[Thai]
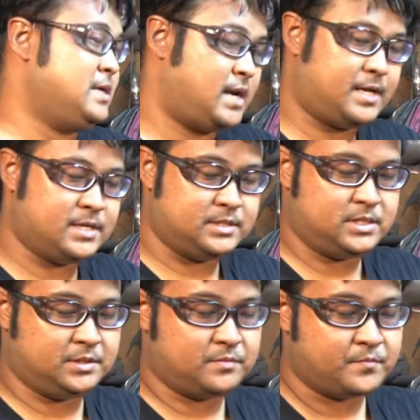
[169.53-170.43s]
มีอะไรเลยจ
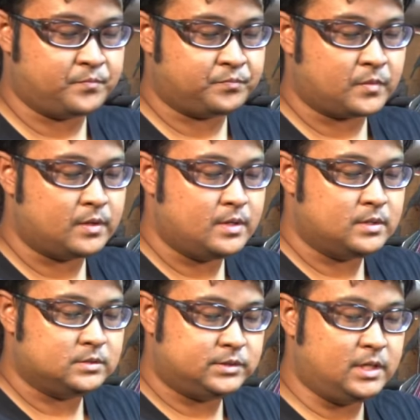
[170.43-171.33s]
ริง
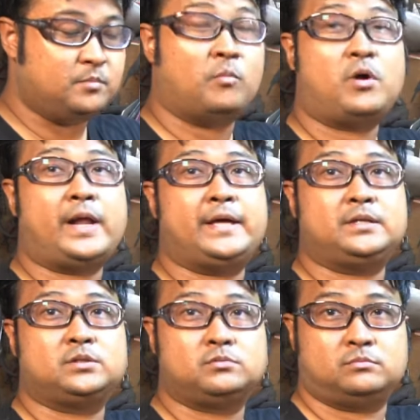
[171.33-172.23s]
ๆ ซึ่งผมก็ได้
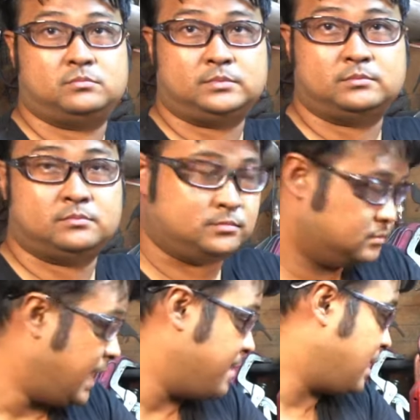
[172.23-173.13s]
ถาม